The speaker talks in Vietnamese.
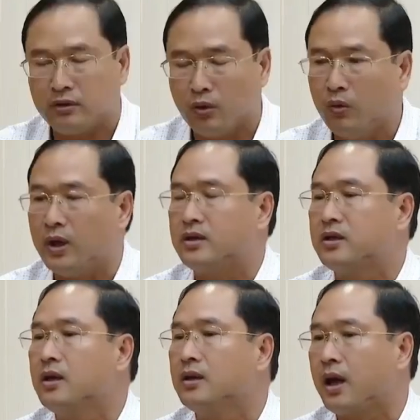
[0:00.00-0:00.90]
du lịch
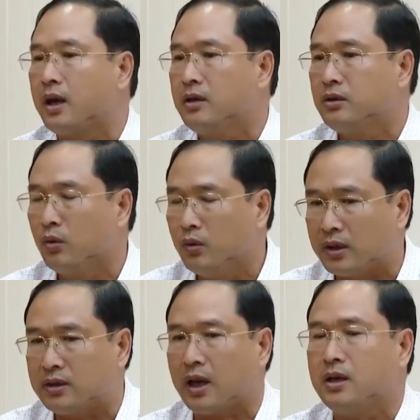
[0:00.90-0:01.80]
sinh thái, du
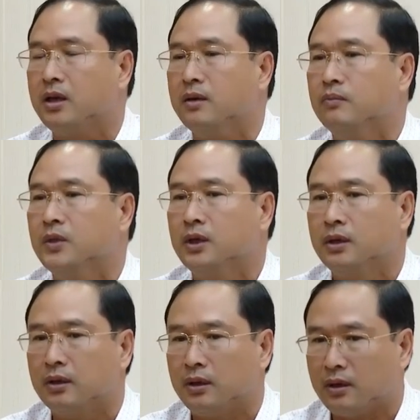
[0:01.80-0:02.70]
lịch trải nghiệm
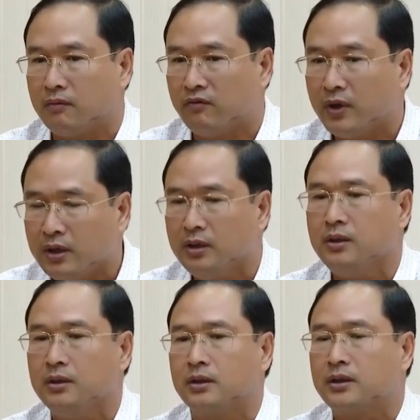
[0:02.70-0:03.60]

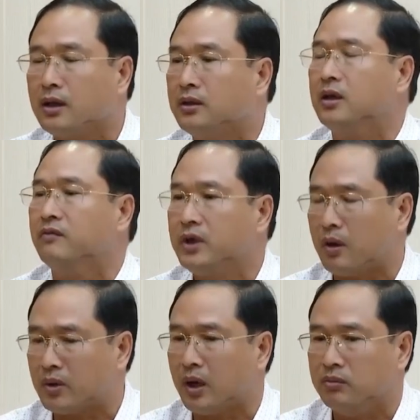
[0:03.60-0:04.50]
với thân thiện với
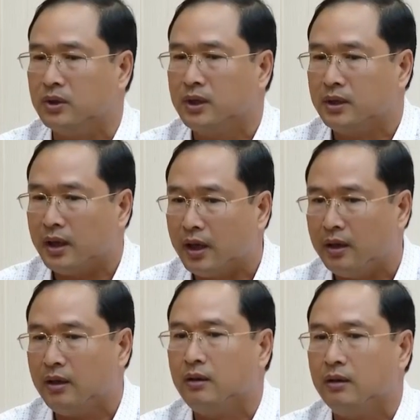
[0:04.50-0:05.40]
cộng đồng
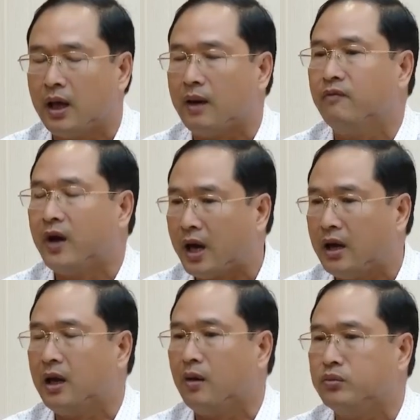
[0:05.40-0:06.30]
để làm
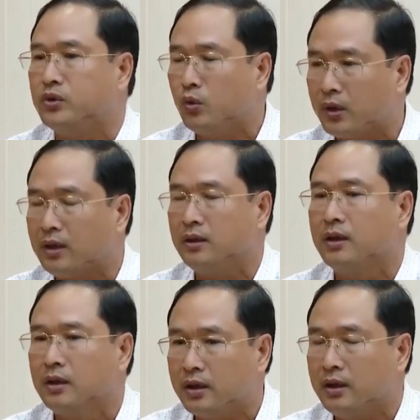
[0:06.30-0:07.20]
hài lòng du khách
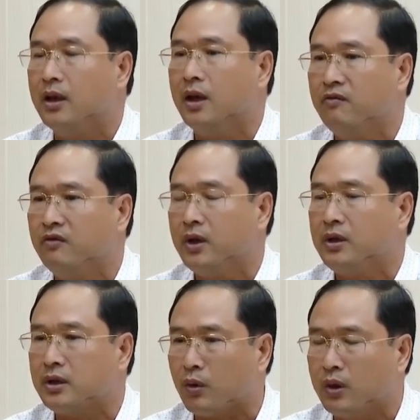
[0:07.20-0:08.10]
khi đến
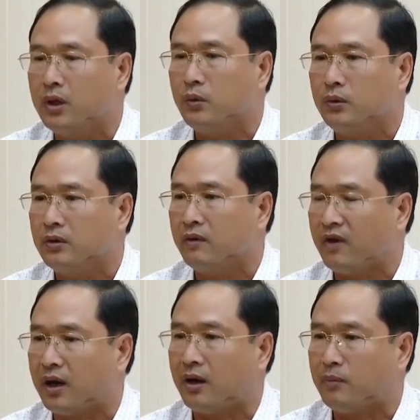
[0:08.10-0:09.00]
với Châu Đức
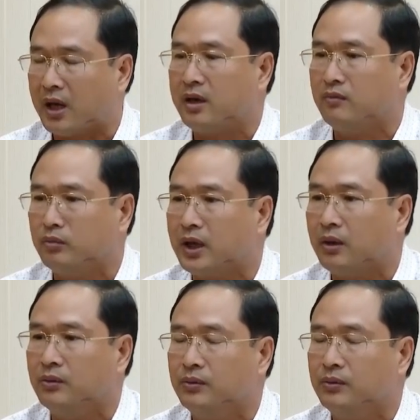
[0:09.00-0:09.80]
và Bà Rịa Vũng Tàu.